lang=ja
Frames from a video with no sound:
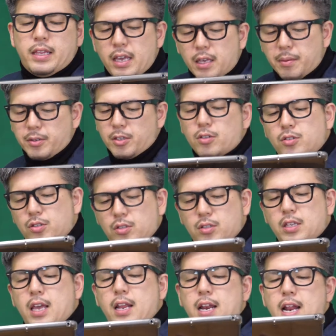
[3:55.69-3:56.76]
で、いきましょう。出
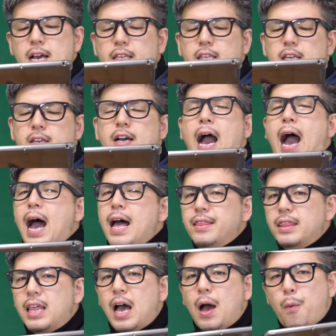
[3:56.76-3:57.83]
現
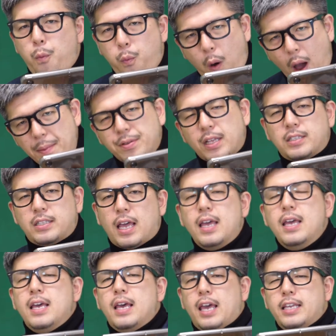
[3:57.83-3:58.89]
ランキングアンダーファイブですね。
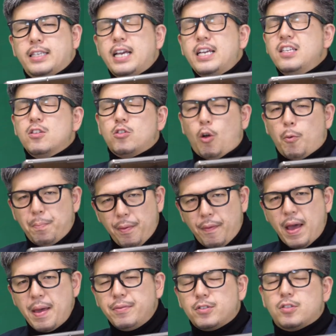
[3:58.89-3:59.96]
えー、さっきの
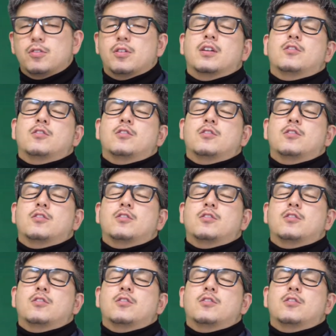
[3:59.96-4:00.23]
トップファイブっていうの